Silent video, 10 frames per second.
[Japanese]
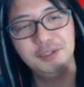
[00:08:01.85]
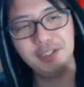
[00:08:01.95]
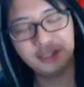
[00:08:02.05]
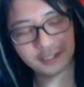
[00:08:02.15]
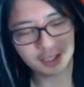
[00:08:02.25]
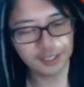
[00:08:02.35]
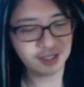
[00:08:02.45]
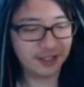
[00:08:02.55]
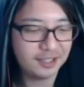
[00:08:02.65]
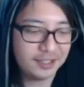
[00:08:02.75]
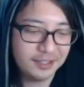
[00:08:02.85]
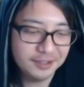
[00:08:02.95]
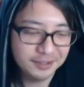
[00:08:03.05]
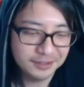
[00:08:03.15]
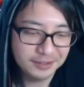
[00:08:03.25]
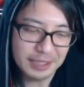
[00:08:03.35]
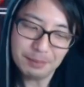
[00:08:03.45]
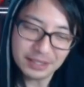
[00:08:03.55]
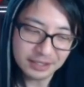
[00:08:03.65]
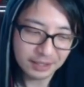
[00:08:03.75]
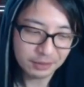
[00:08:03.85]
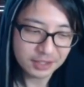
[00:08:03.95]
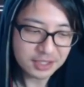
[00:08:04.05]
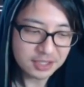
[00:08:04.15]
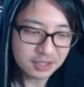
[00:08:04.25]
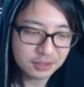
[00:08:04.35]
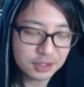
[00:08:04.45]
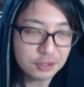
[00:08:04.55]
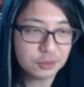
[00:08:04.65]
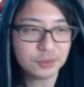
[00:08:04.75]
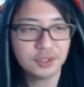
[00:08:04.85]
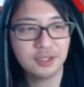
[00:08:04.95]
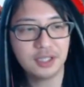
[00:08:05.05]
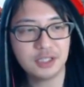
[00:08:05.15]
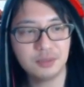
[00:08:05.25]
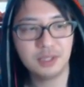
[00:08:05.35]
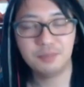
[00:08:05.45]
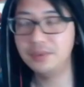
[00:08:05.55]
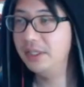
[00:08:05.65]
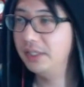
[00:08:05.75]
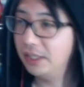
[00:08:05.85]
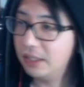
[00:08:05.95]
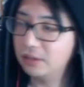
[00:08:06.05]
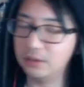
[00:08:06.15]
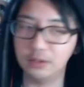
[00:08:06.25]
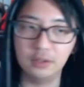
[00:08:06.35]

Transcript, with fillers: う。フリーザー。やっぱりね、私、ギニュー特選隊縛りプレイね、